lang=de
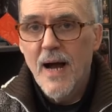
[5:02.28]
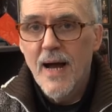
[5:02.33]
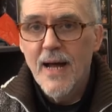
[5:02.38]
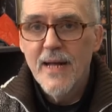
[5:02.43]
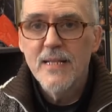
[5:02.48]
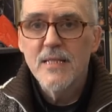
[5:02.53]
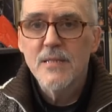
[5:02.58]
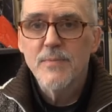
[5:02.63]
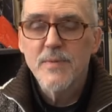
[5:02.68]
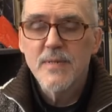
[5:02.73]

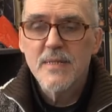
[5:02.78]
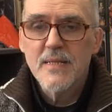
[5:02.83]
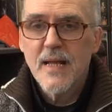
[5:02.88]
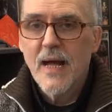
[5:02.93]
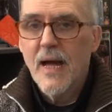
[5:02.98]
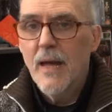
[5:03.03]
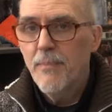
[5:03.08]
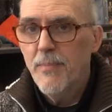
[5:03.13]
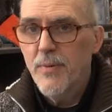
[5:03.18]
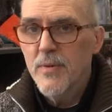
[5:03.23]
1 bis
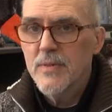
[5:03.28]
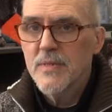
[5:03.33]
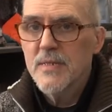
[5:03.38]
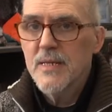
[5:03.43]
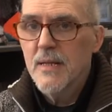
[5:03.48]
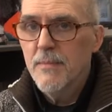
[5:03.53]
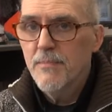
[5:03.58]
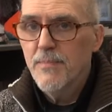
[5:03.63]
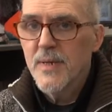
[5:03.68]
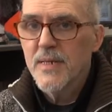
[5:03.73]

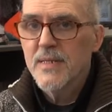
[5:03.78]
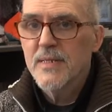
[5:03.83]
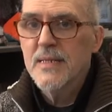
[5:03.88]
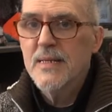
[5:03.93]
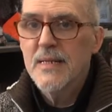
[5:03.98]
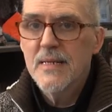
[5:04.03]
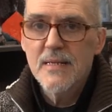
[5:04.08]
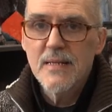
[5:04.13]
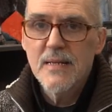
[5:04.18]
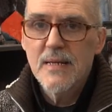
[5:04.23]
3%
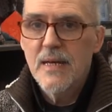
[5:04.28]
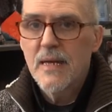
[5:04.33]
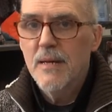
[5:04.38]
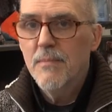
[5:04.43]
passiert